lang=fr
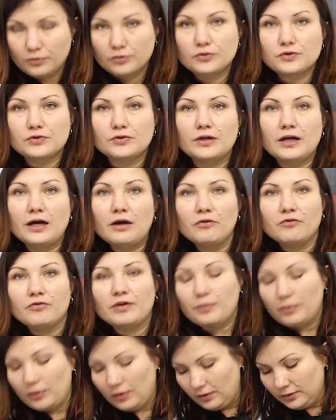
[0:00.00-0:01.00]
Pour cela, on
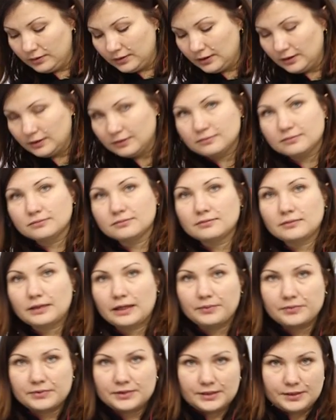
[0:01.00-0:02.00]
va prendre
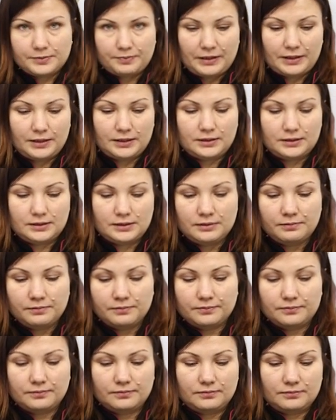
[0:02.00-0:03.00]
un petit spaghetti.
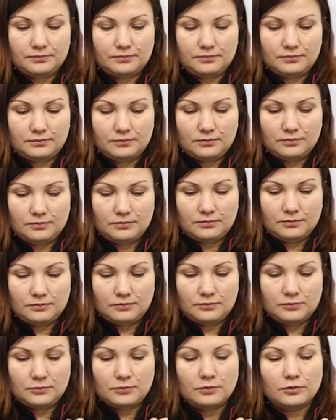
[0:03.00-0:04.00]

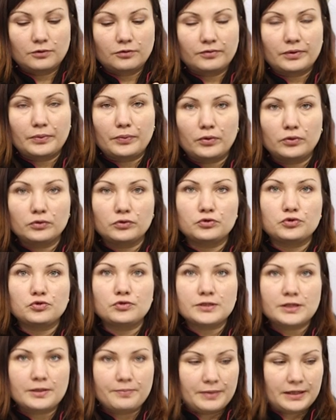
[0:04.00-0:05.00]
On va prendre
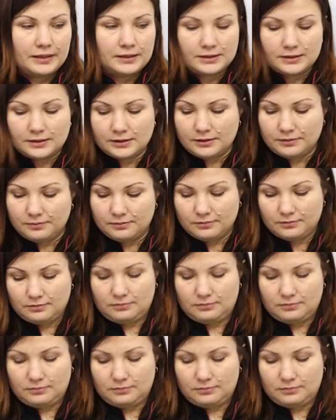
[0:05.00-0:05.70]
juste la partie